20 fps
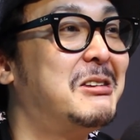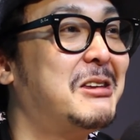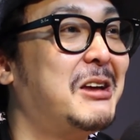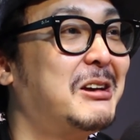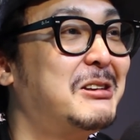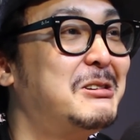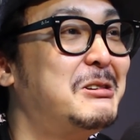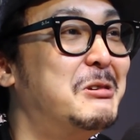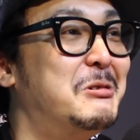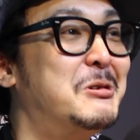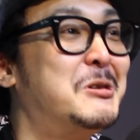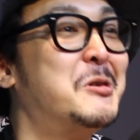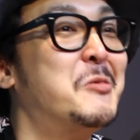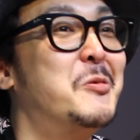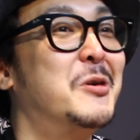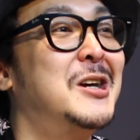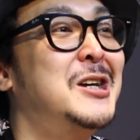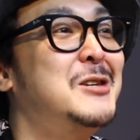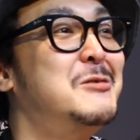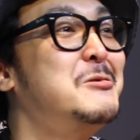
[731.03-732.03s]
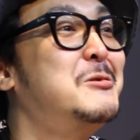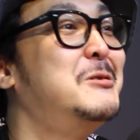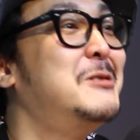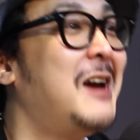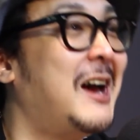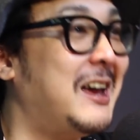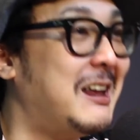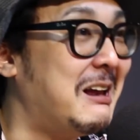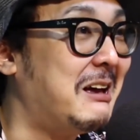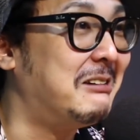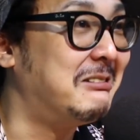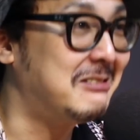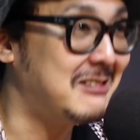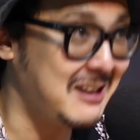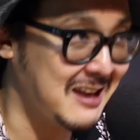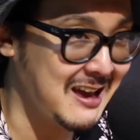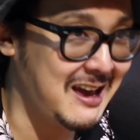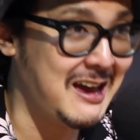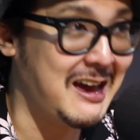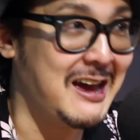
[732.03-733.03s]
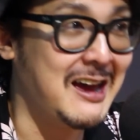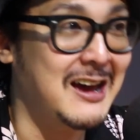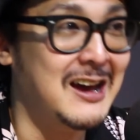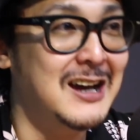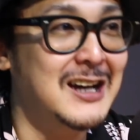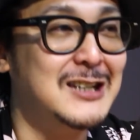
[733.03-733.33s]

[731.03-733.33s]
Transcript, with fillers: たっていう人もいるぐらいなので、